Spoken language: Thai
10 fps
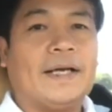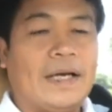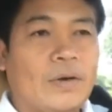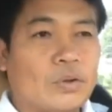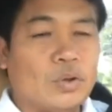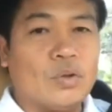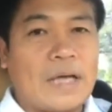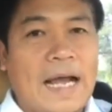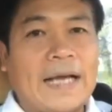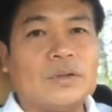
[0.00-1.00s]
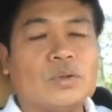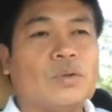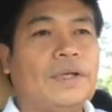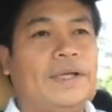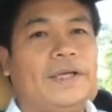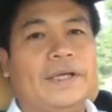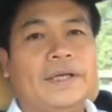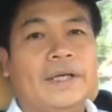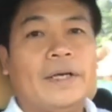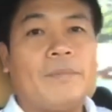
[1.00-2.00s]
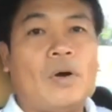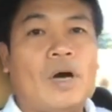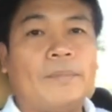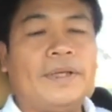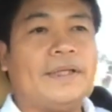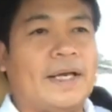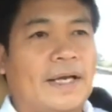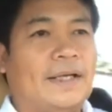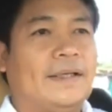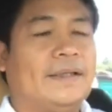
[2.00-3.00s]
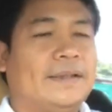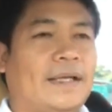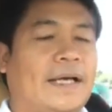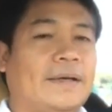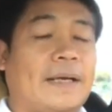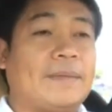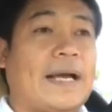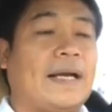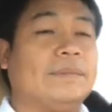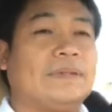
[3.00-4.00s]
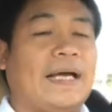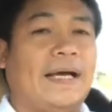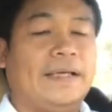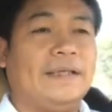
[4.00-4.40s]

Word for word: เราอยู่ตรงกลางอยู่ตรงนี้พร้อมที่จะนะฮะทำงานรับใช้